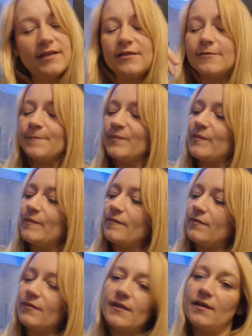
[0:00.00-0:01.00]
ten
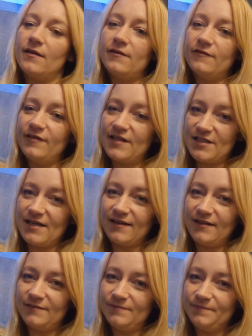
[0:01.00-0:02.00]
mm,
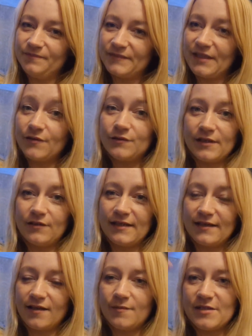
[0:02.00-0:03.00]
wieszak, ten, którego
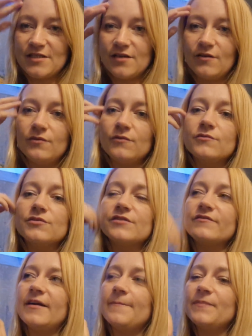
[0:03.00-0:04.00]
na kiermaszach
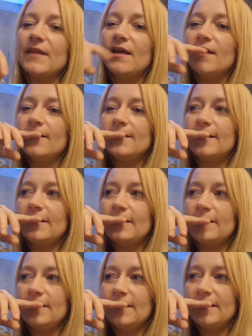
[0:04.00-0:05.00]
używam
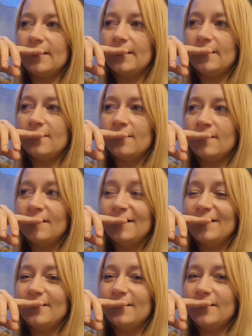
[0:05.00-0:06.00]
i
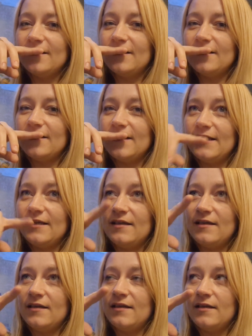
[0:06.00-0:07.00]

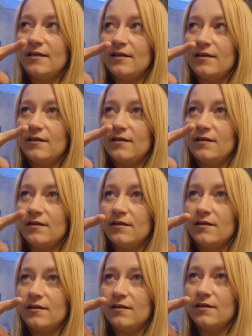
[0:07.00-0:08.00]
i
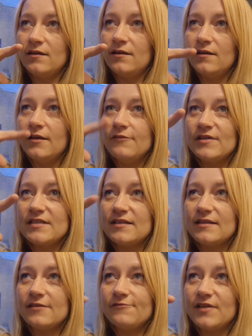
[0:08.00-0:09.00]

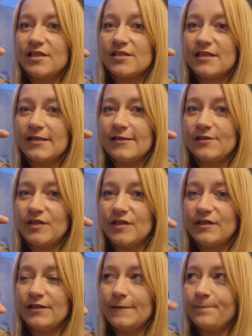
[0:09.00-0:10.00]
właśnie ten wieszak
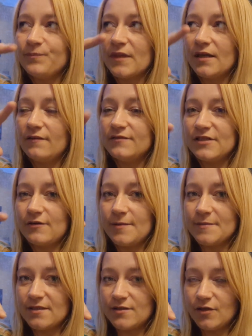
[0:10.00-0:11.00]
e,
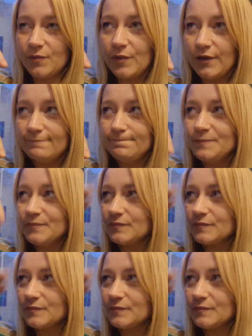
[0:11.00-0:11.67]
wzięłam ze sobą